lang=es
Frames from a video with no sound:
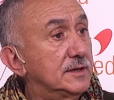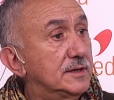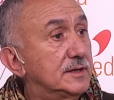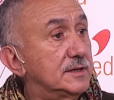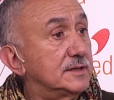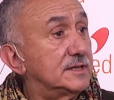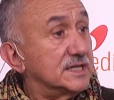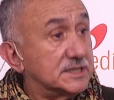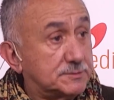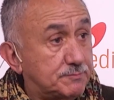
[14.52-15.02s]

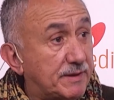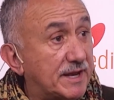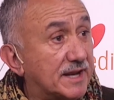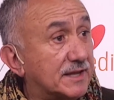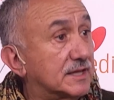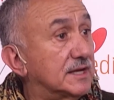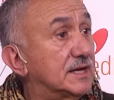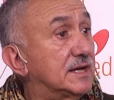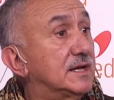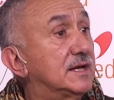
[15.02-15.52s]

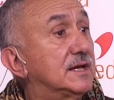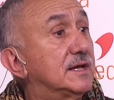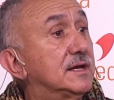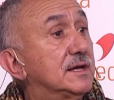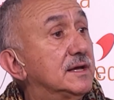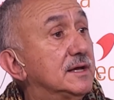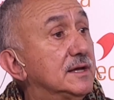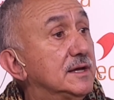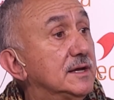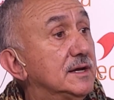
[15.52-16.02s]

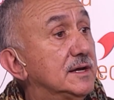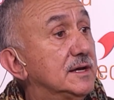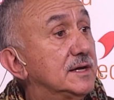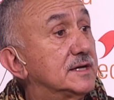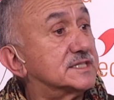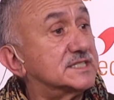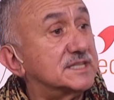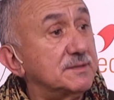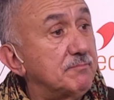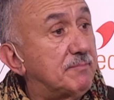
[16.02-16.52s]
despierta
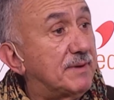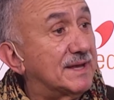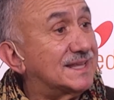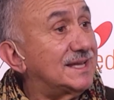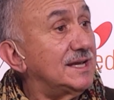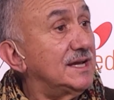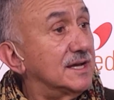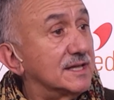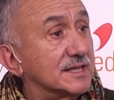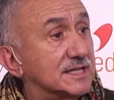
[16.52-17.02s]

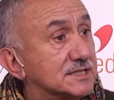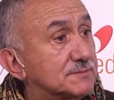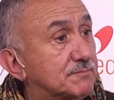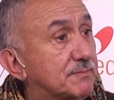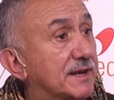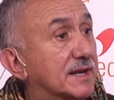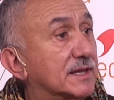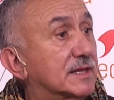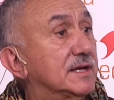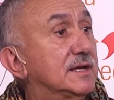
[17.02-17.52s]
simpatía,
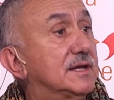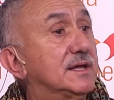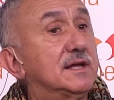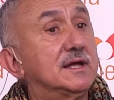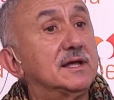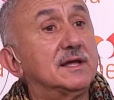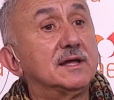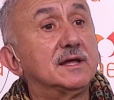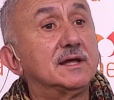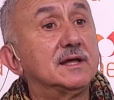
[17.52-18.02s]

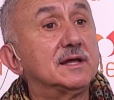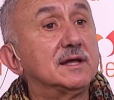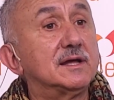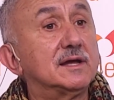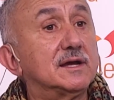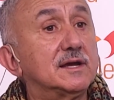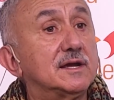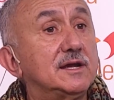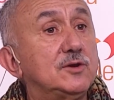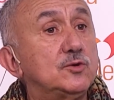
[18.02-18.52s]

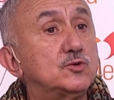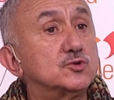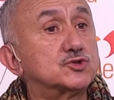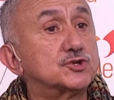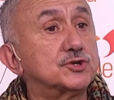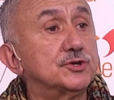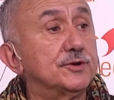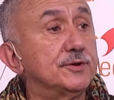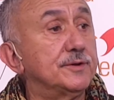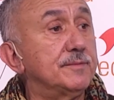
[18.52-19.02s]
despierta
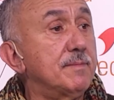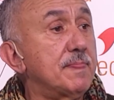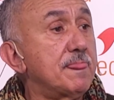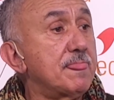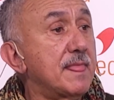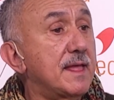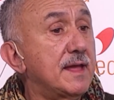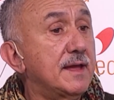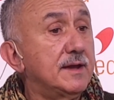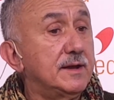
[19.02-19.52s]

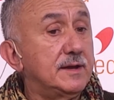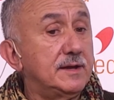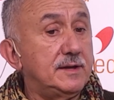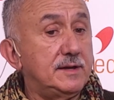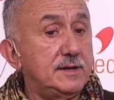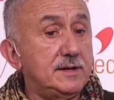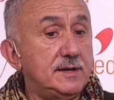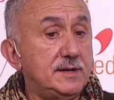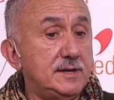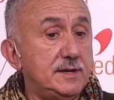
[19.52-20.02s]
ilusión
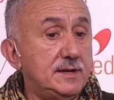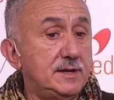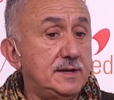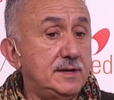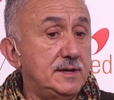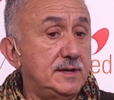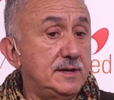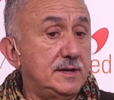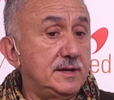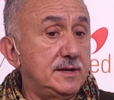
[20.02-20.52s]

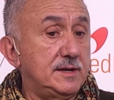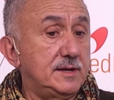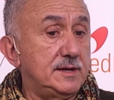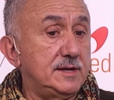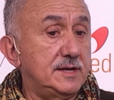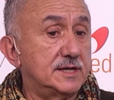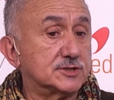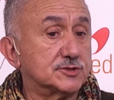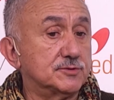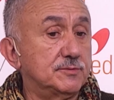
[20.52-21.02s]

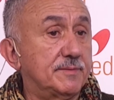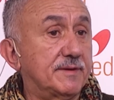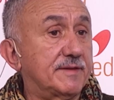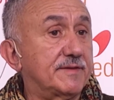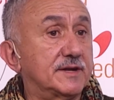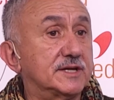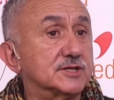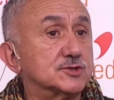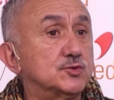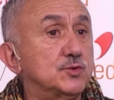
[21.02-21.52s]
y, eso me
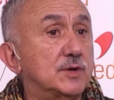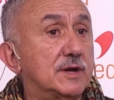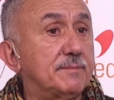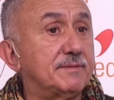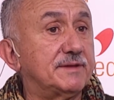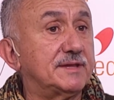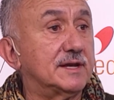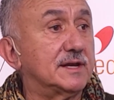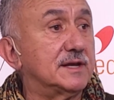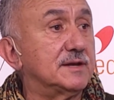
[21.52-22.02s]
parece que es un
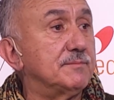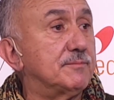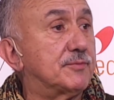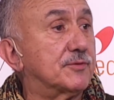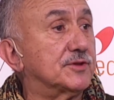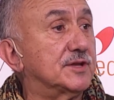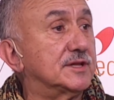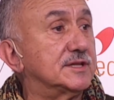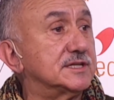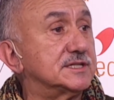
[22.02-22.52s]
capital
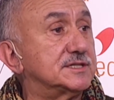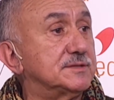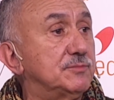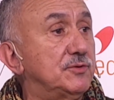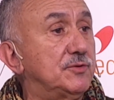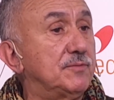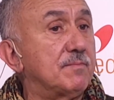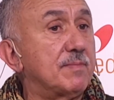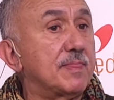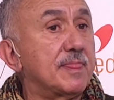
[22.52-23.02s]

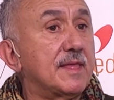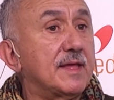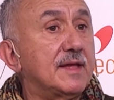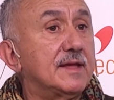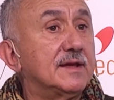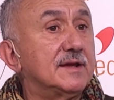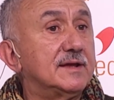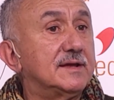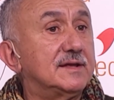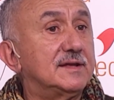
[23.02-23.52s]
importantísimo
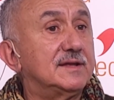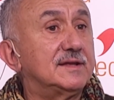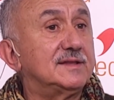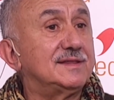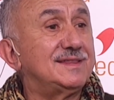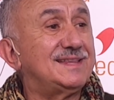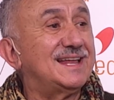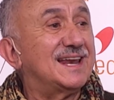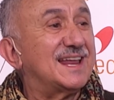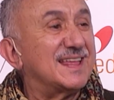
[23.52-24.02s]

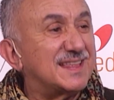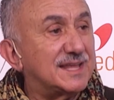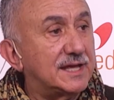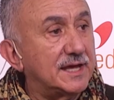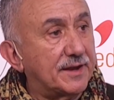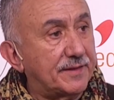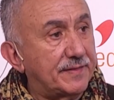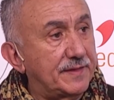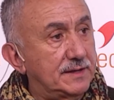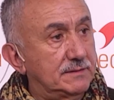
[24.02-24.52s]
de la
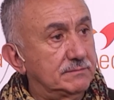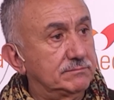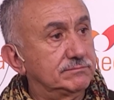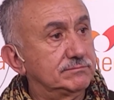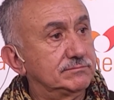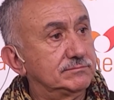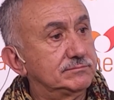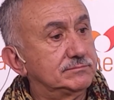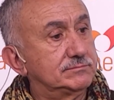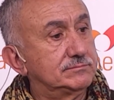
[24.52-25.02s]
izquierda.
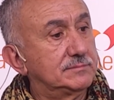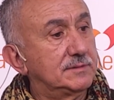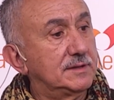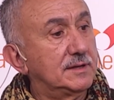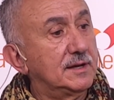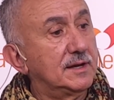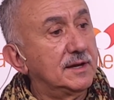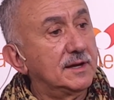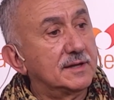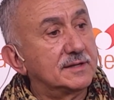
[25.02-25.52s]

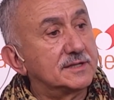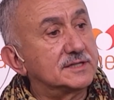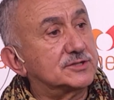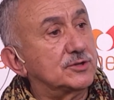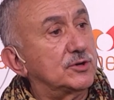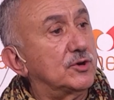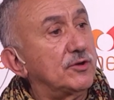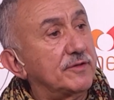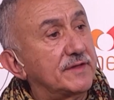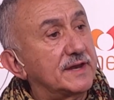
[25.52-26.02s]

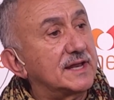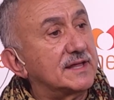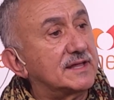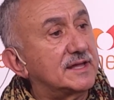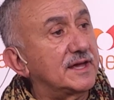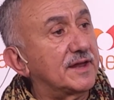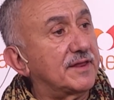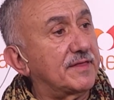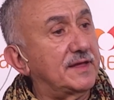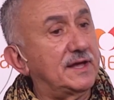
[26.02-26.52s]
Desde luego de la
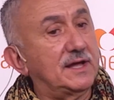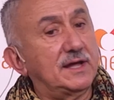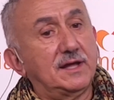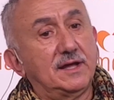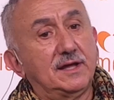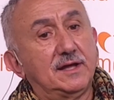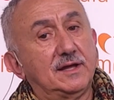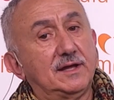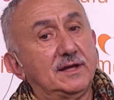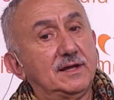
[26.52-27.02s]

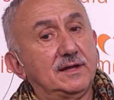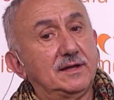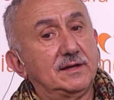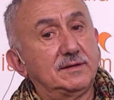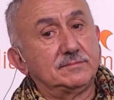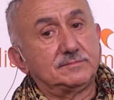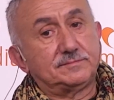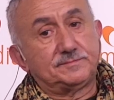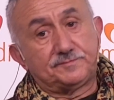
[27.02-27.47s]
izquierda